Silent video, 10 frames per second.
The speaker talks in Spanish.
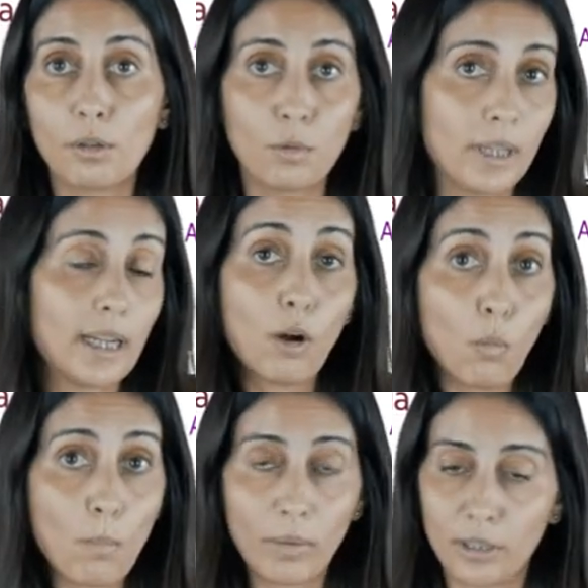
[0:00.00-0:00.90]
hubiera
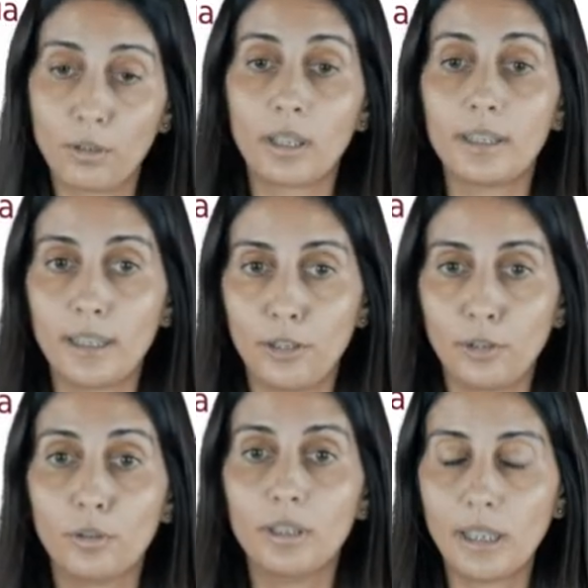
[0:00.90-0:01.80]
un mayor
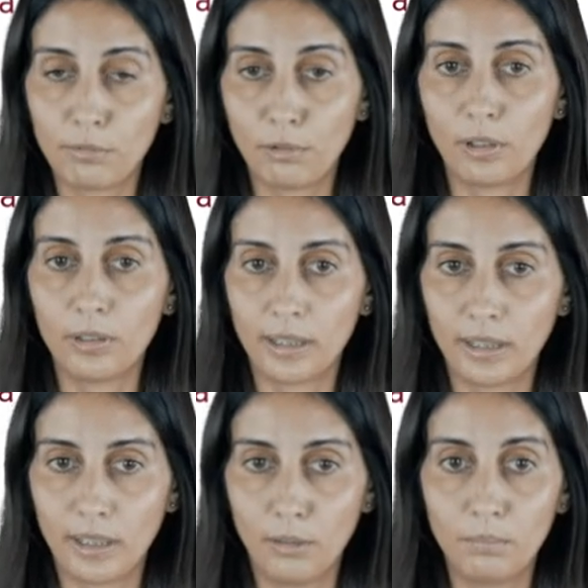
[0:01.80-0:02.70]
deterioro de la función
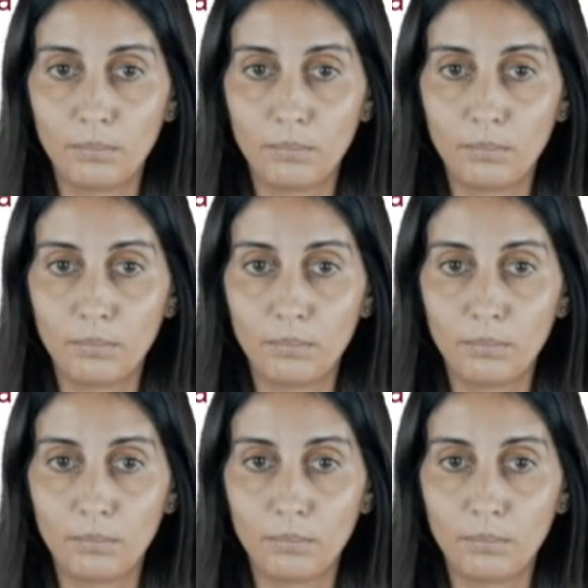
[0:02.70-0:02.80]
renal.